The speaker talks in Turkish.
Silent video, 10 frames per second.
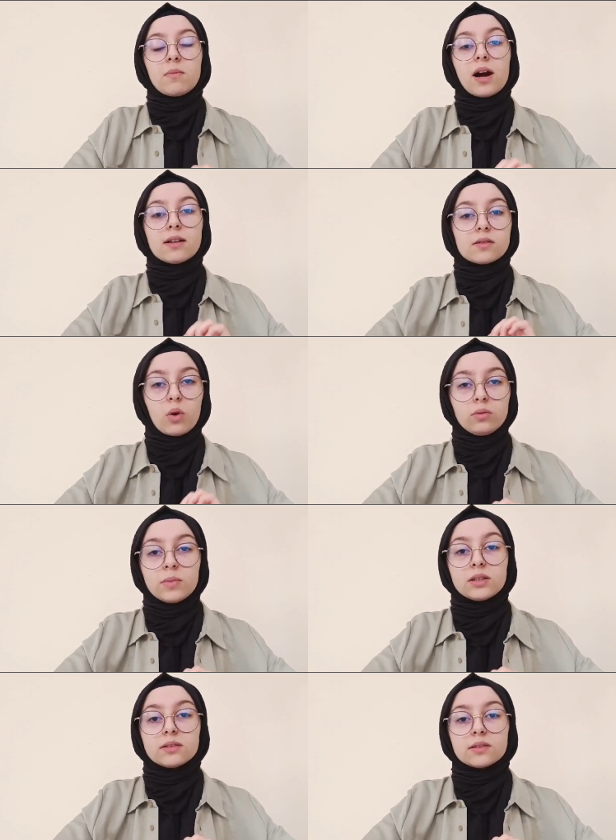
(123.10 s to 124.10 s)
ibaret
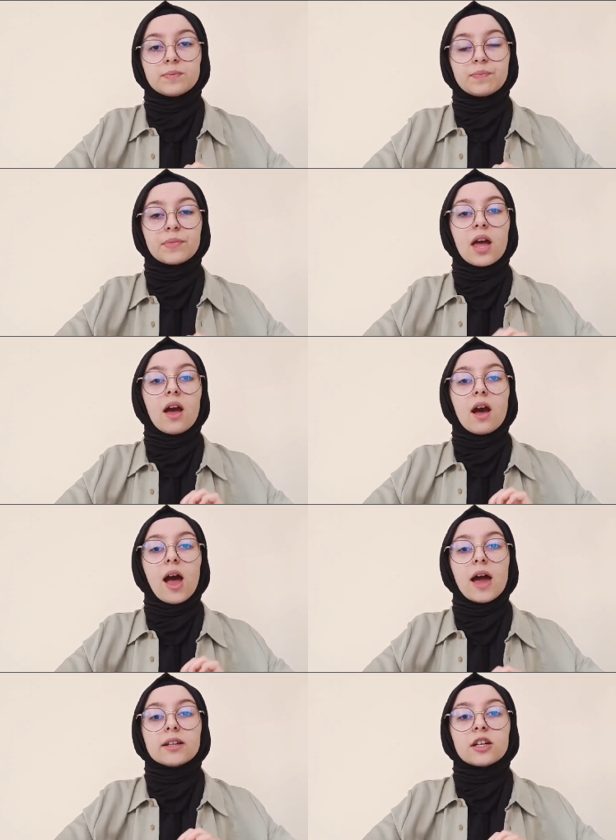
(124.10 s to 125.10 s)
olmadığını,
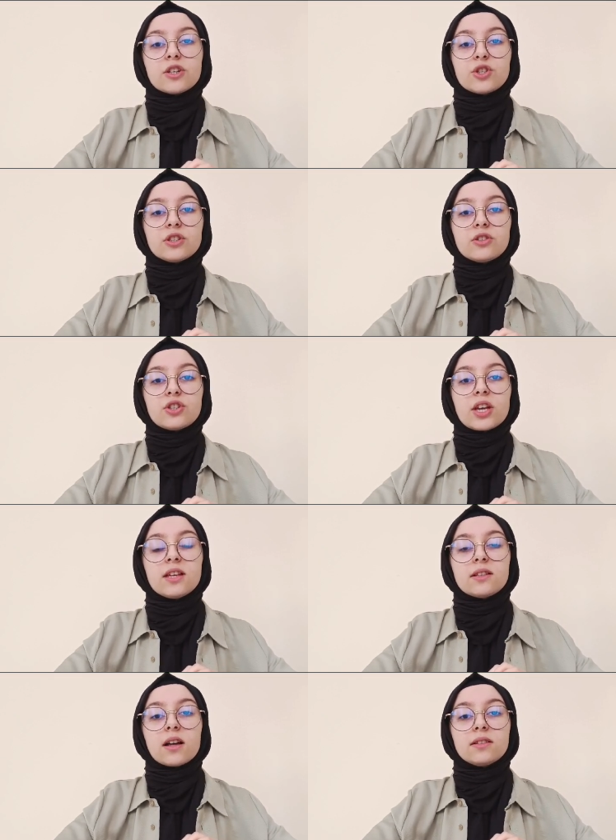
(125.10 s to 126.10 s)
her karışının
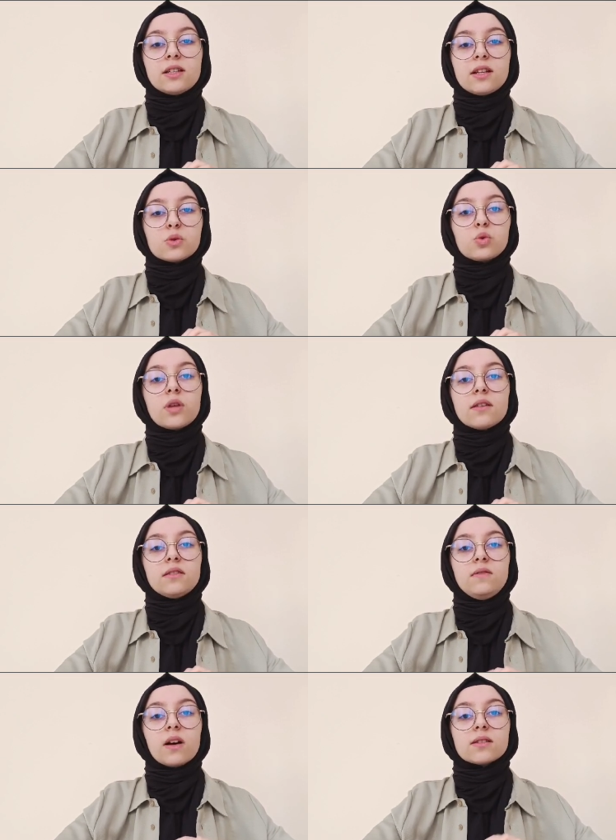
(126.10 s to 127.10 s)
şehit kanlarıyla
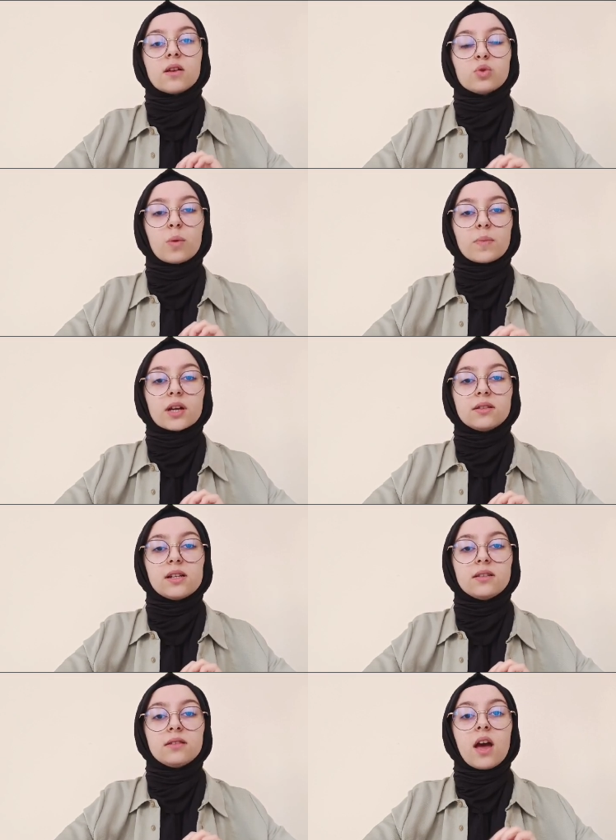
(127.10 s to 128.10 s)
sulandığı vatan
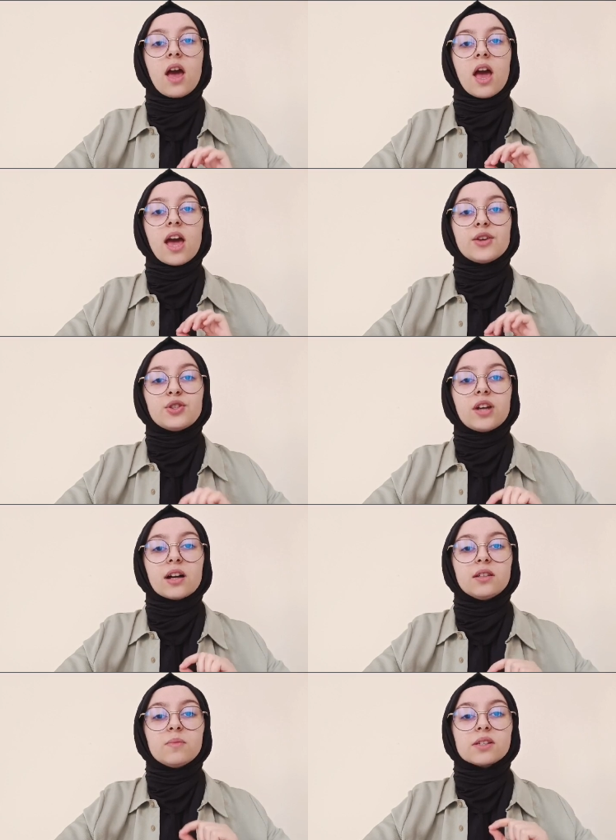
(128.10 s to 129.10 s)
topraklarının
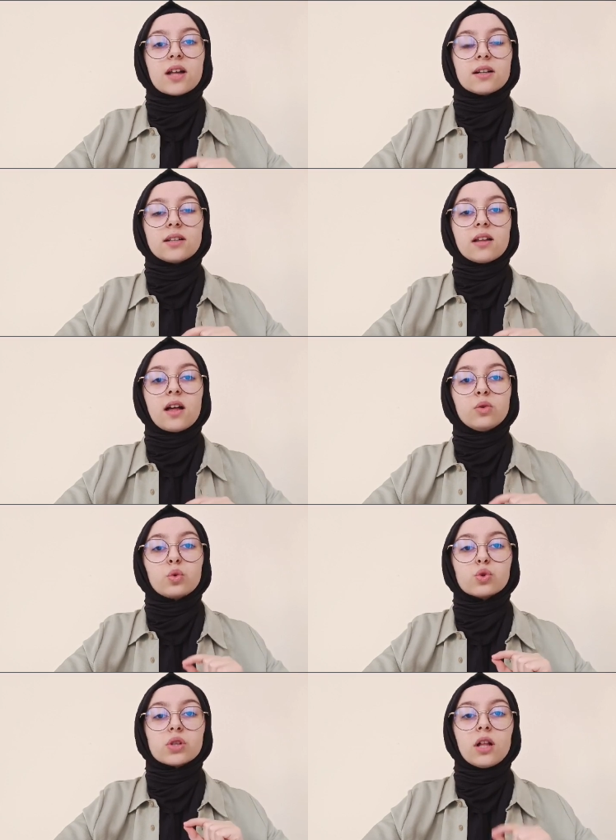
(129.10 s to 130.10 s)
ecdadımızdan kalan
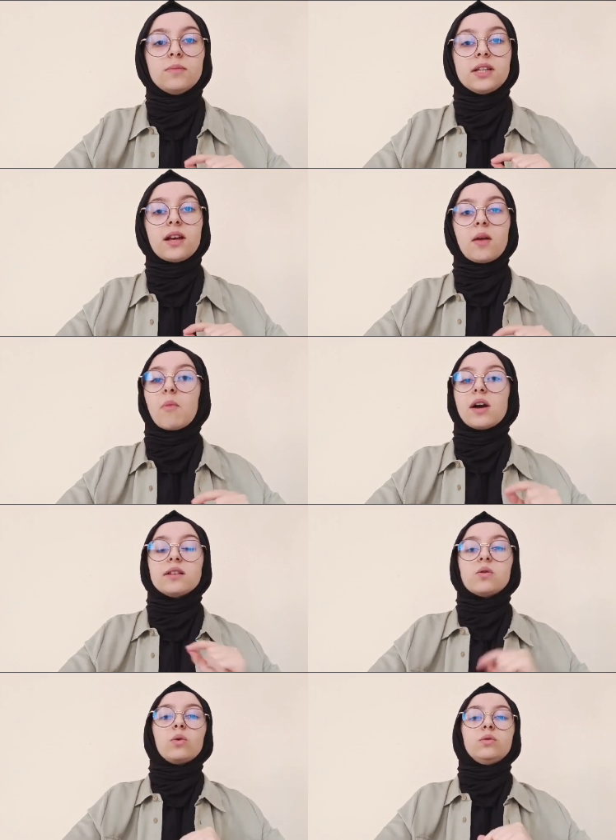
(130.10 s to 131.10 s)
kutsal bir
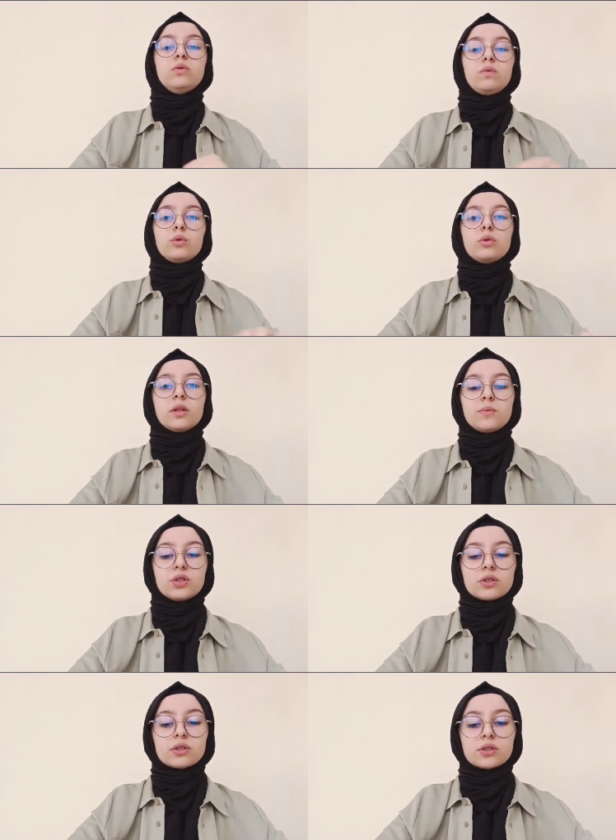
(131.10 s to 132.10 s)
emanet olduğunu
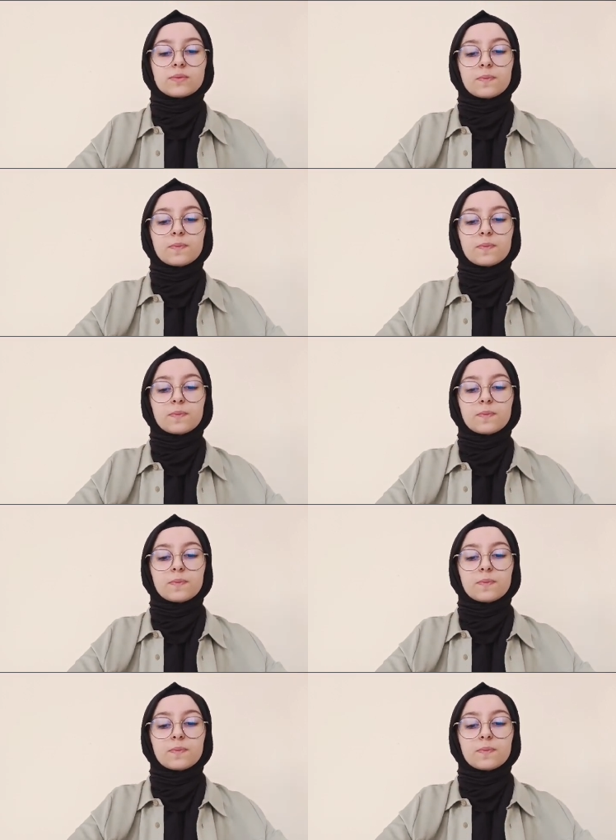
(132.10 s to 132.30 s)
vurgulamıştır.